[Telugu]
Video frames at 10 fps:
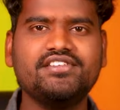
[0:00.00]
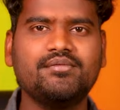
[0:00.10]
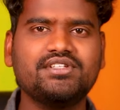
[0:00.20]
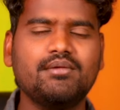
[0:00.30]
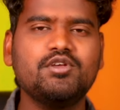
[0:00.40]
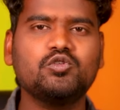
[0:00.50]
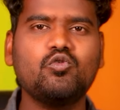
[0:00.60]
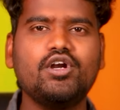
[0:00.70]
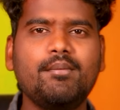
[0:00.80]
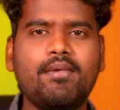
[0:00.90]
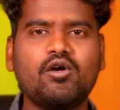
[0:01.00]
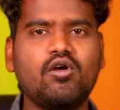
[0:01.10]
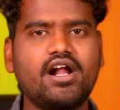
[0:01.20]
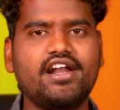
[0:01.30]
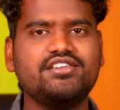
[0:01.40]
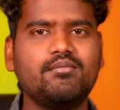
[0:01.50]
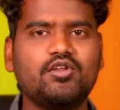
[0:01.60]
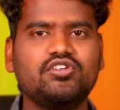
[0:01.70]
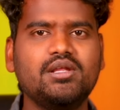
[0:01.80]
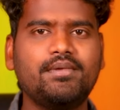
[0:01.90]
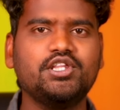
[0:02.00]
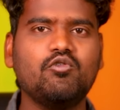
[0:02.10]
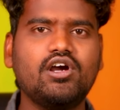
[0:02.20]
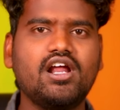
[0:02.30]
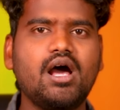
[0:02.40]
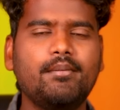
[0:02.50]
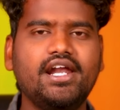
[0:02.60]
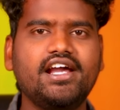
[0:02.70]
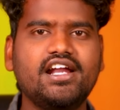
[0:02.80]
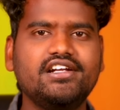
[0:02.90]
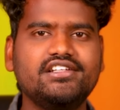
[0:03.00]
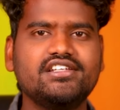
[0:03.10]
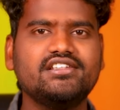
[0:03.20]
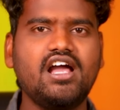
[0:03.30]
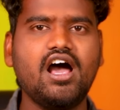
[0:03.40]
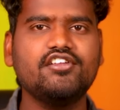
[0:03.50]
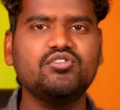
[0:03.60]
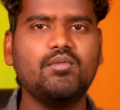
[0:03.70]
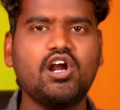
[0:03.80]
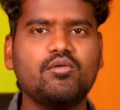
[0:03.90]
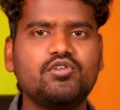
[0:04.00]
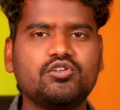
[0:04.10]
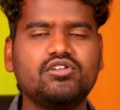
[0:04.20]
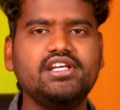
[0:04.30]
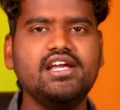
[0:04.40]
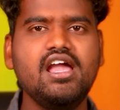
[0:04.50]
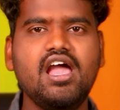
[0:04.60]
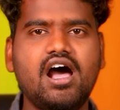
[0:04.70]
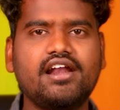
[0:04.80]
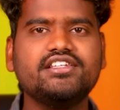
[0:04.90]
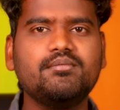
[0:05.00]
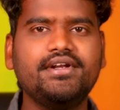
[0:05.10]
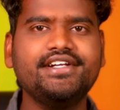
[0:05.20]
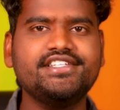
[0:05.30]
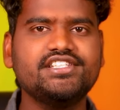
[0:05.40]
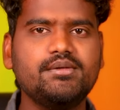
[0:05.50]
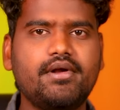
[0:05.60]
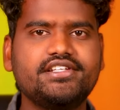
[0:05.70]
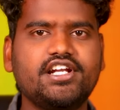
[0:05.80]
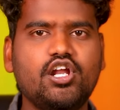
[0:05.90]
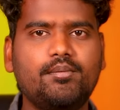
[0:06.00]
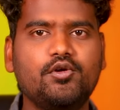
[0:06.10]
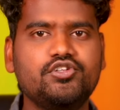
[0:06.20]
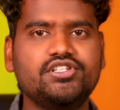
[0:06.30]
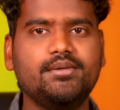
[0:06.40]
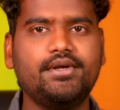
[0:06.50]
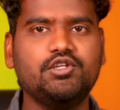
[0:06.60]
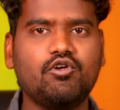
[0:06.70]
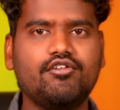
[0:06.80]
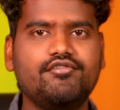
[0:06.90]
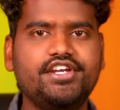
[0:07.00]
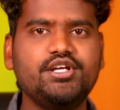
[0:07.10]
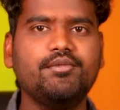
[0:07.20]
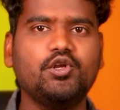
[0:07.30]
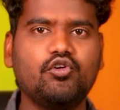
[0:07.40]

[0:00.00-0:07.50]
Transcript: బట్టి సబ్స్క్రైబ్ చేసుకోండి పక్కన గంట సింబల్ వస్తుంది ప్రతి ఒక్కరు ఆ బెల్ ఐకాన్ క్లిక్ చేస్తే ఆలం సింబల్ అవడం జరుగుతుంది ఆలం సింబల్ క్లిక్ చేసి మన ఛానల్ అప్లోడ్ చేసి ప్రతి ఒక్క వీడియో మీ